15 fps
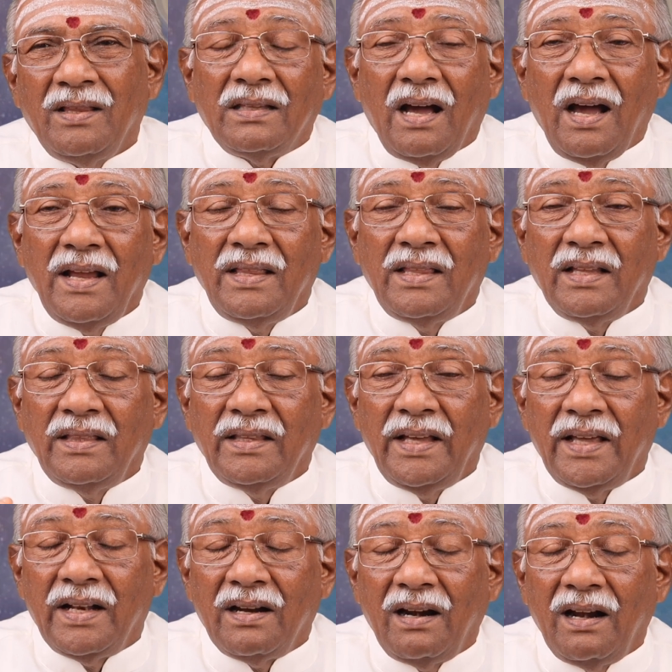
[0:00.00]
தாய்
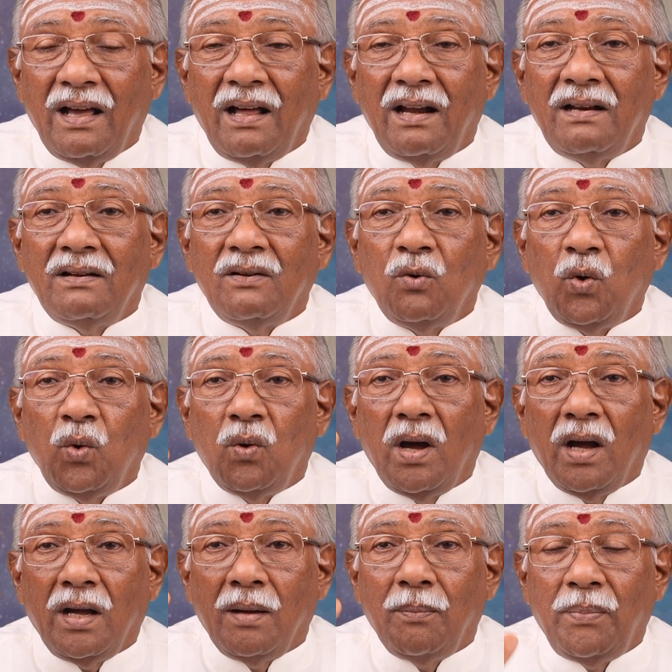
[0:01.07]
தந்தையர்களால்
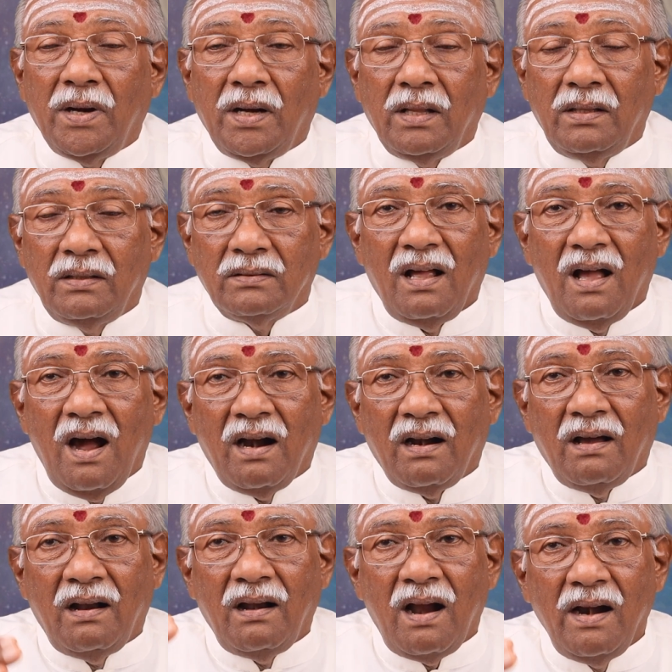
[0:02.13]
உருவாக்கப்பட்டது
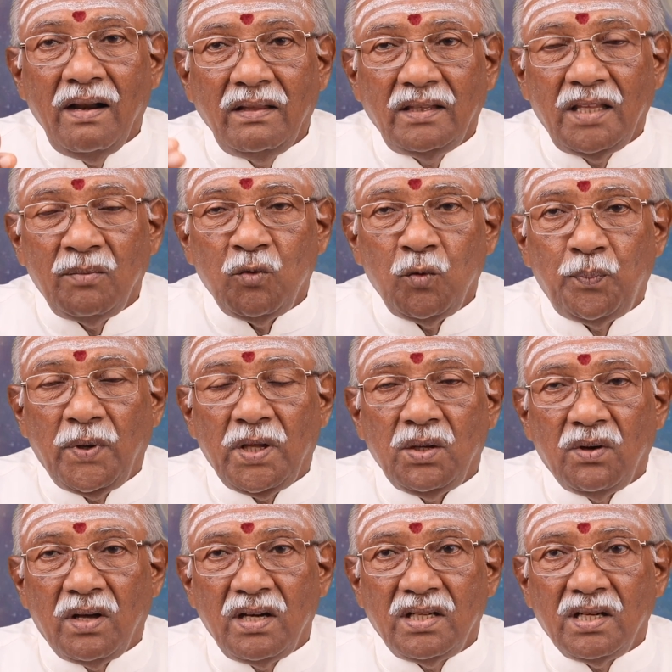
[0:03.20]
ஆனால் அடுத்த முப்பது
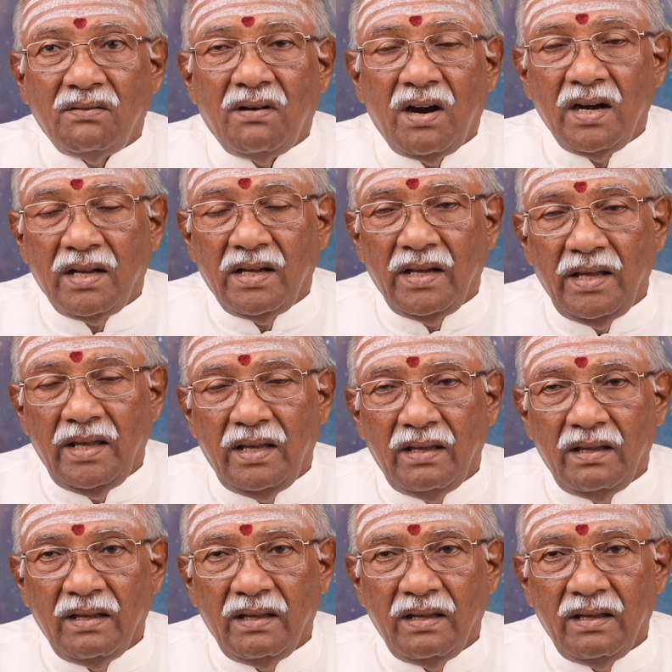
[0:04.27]
வருஷ வாழ்க்கை